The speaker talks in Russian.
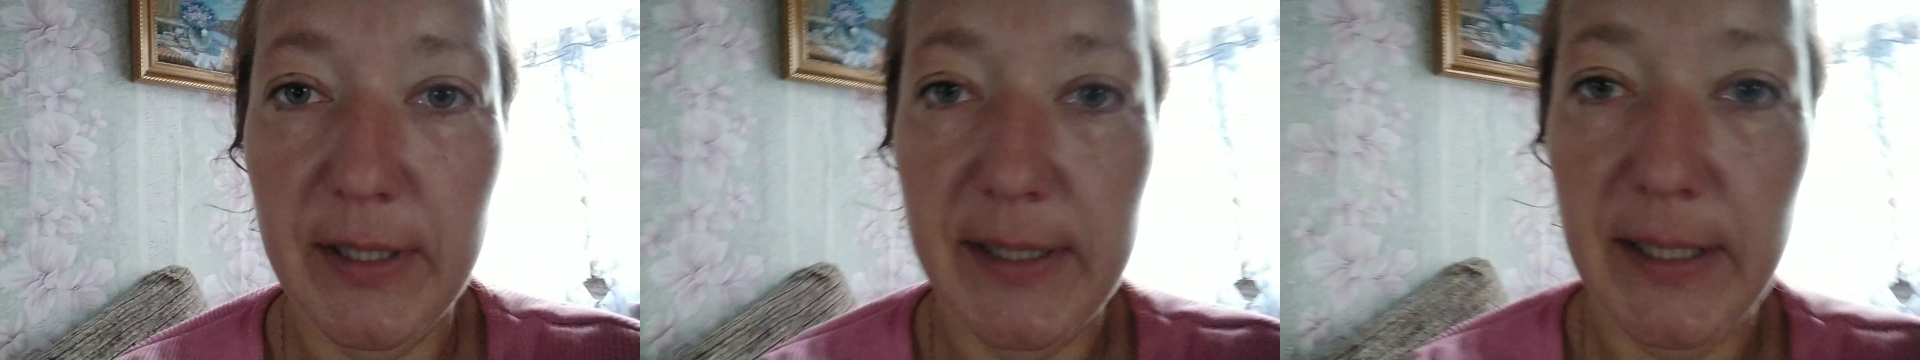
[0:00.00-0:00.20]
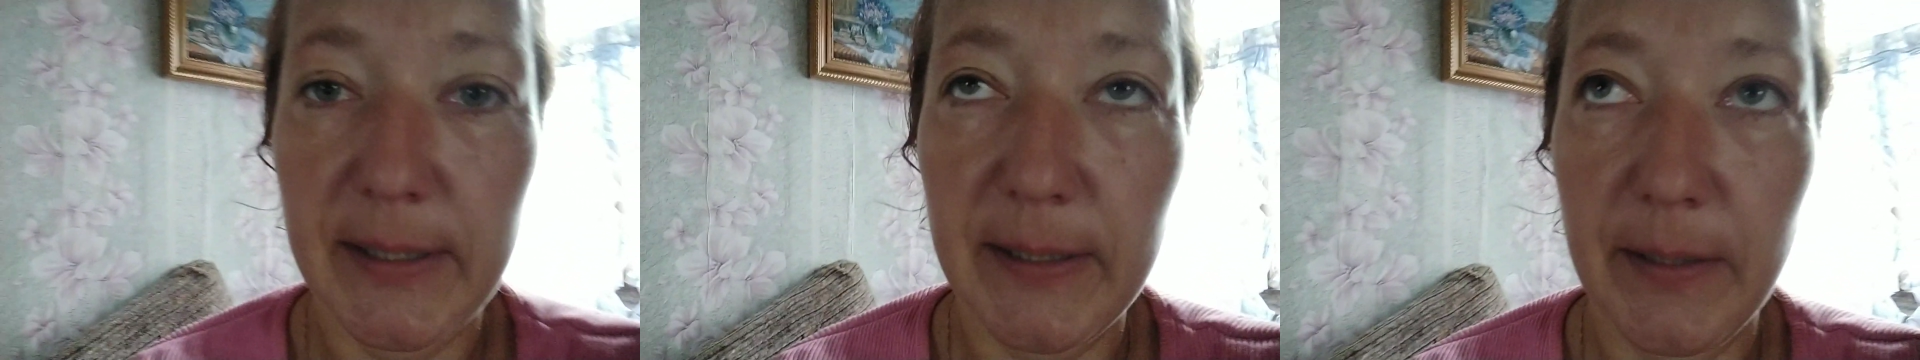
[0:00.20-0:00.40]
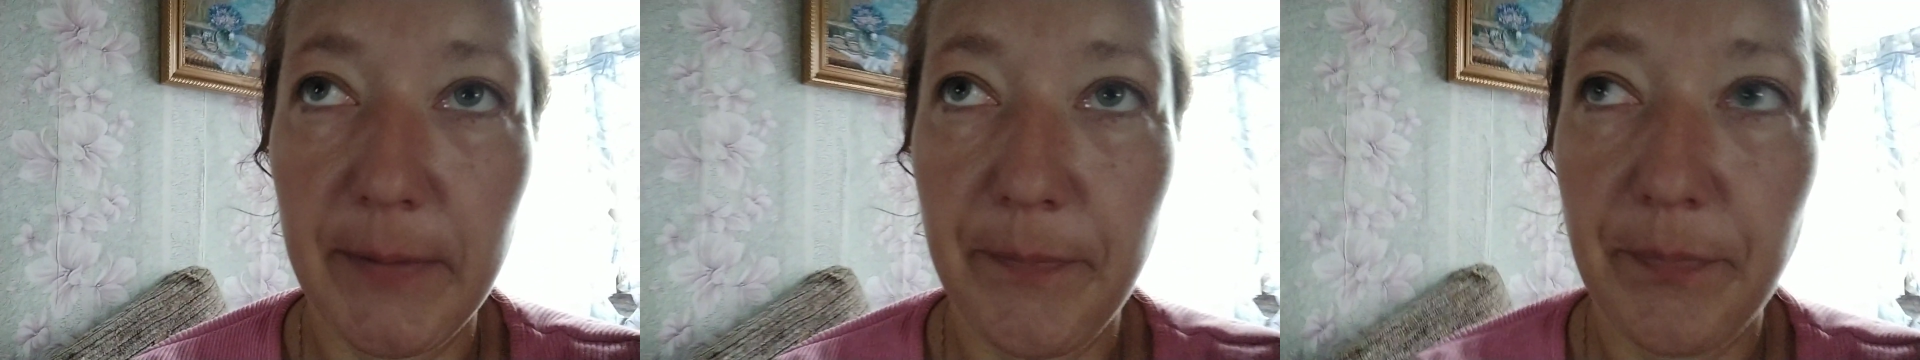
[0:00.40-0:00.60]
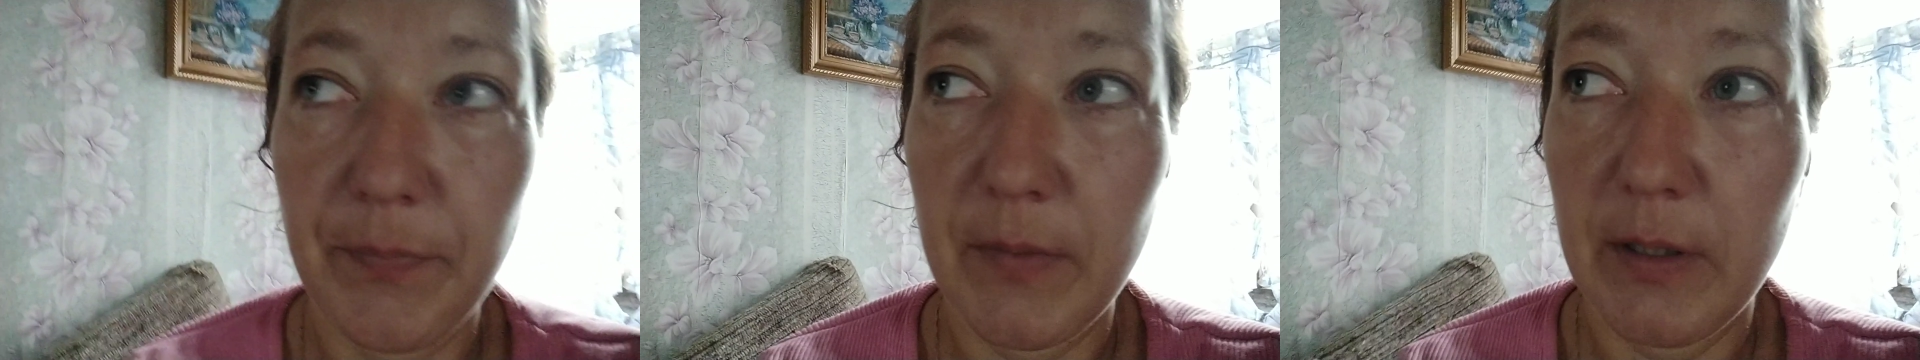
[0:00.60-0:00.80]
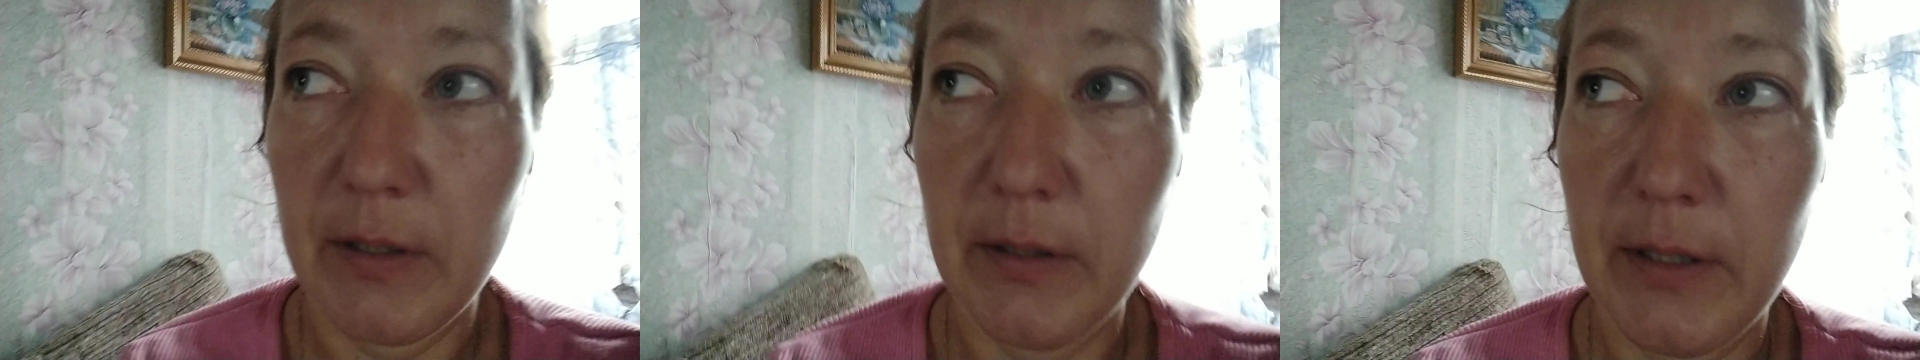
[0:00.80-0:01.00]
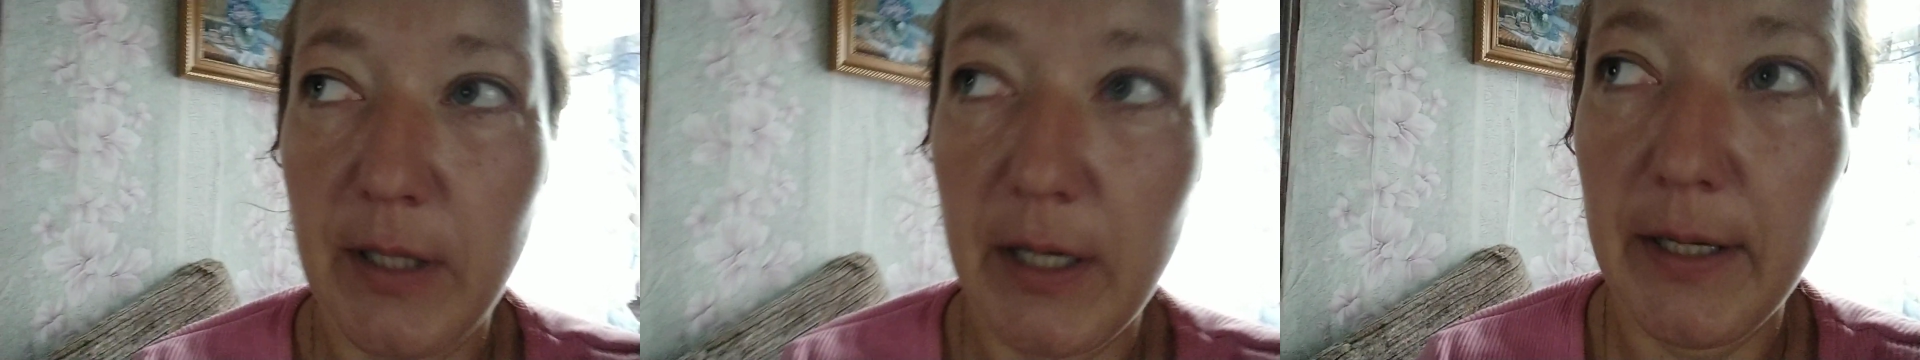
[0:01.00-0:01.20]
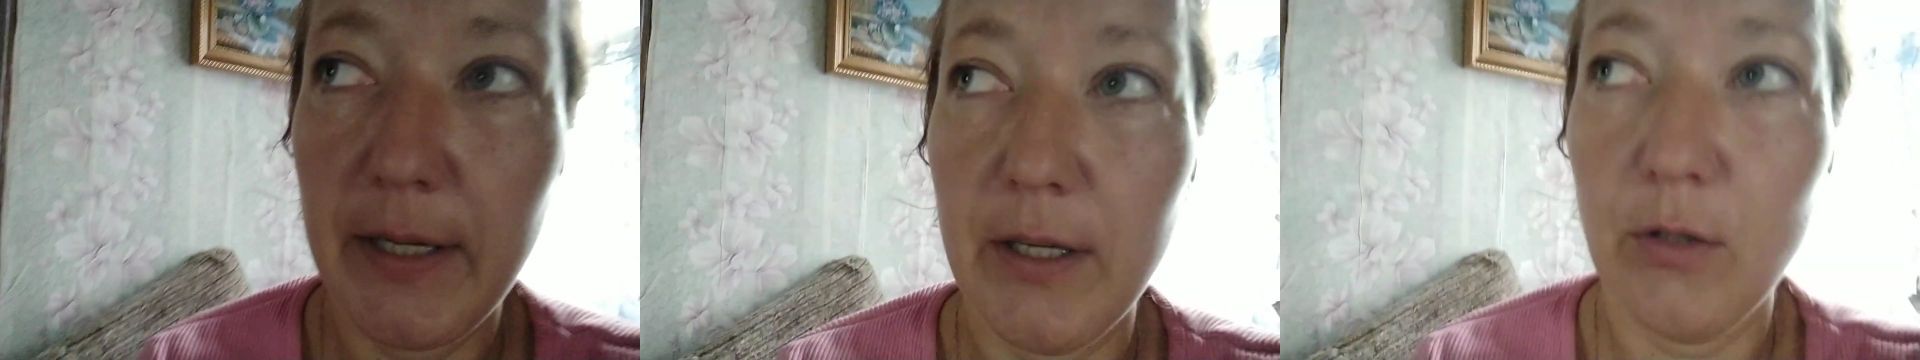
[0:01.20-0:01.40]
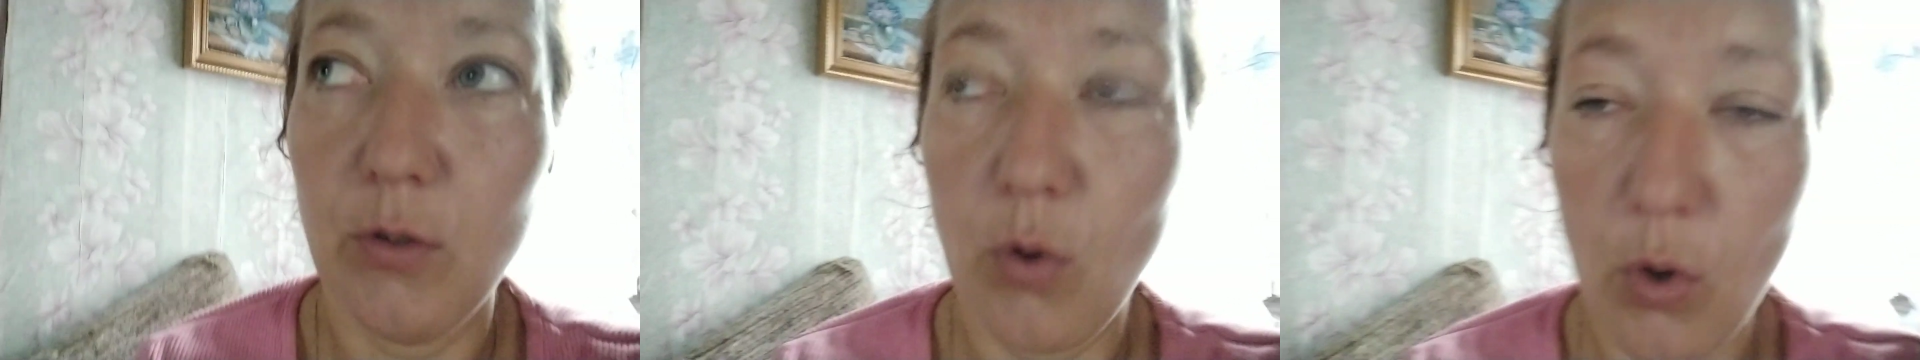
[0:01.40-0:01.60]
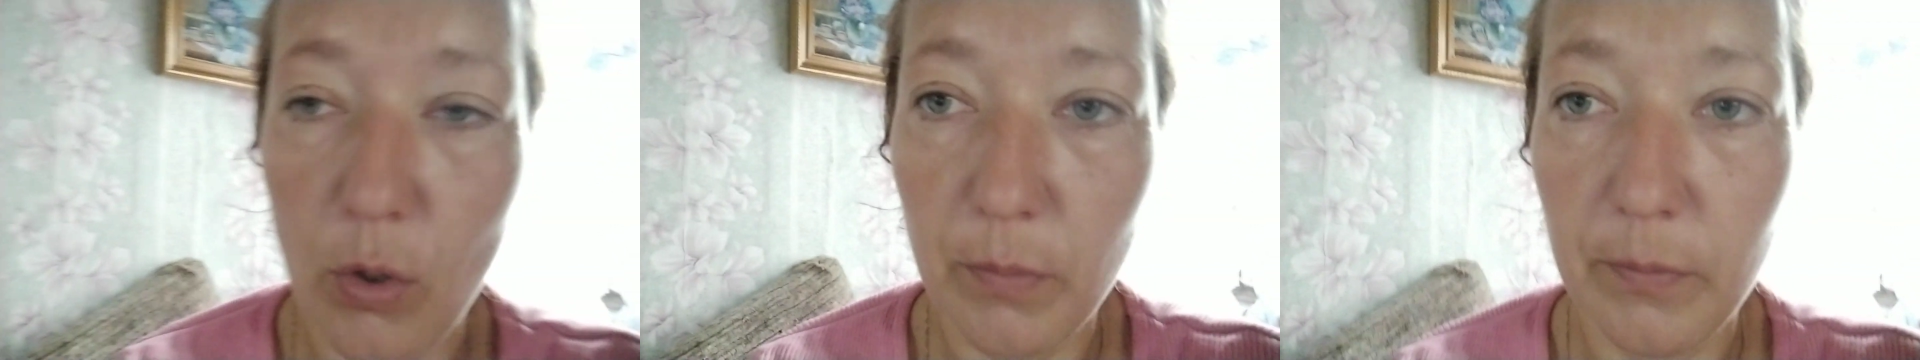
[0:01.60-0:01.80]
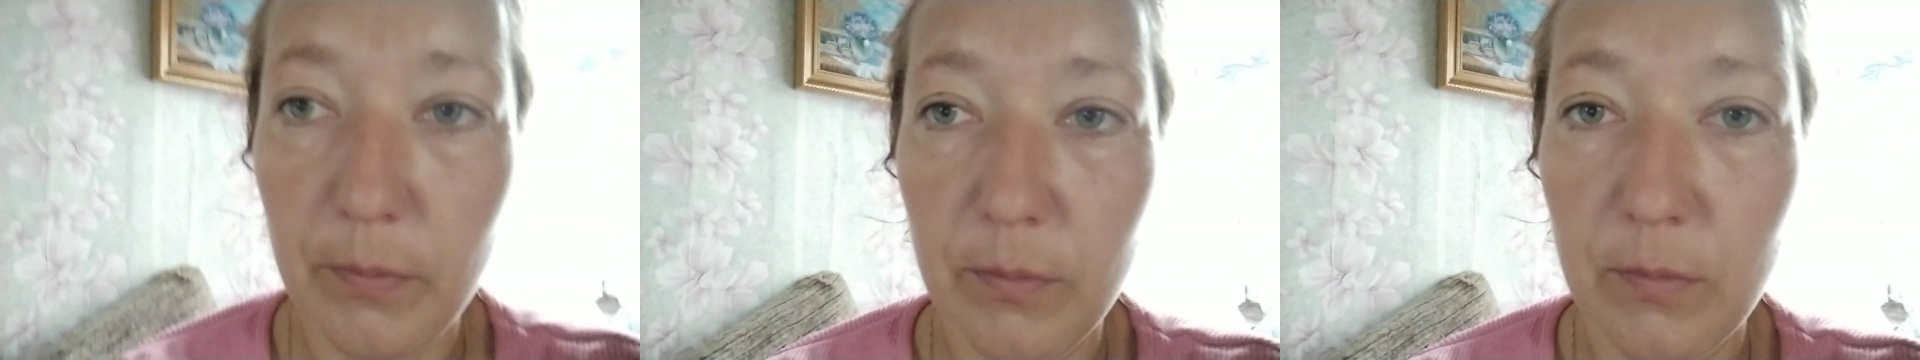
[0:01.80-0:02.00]
где-то
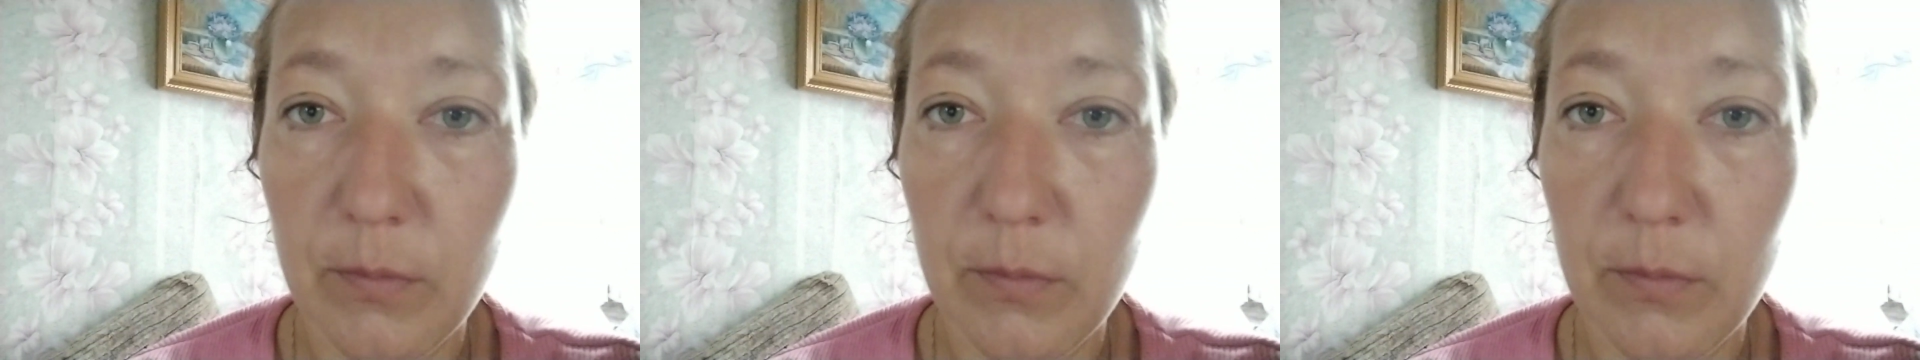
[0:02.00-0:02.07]
далеко,